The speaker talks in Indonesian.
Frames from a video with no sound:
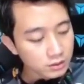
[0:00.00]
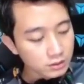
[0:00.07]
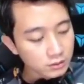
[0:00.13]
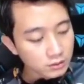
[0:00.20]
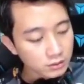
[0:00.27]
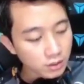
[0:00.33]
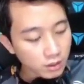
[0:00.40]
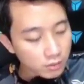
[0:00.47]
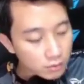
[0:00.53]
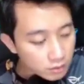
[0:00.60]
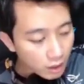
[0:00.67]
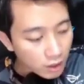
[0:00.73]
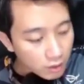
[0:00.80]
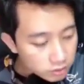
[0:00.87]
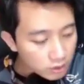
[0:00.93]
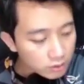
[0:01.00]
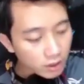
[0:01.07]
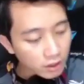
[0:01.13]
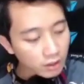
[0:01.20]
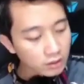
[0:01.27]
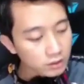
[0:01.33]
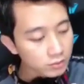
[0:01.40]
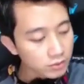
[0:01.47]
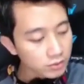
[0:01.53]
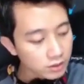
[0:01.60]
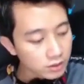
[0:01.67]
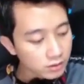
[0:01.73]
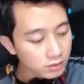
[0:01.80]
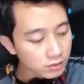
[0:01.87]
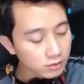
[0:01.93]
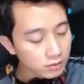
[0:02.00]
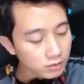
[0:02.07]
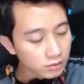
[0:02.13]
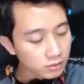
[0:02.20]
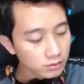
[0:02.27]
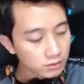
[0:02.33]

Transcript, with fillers: Ya udah nggak usah nyalahin tim begitu.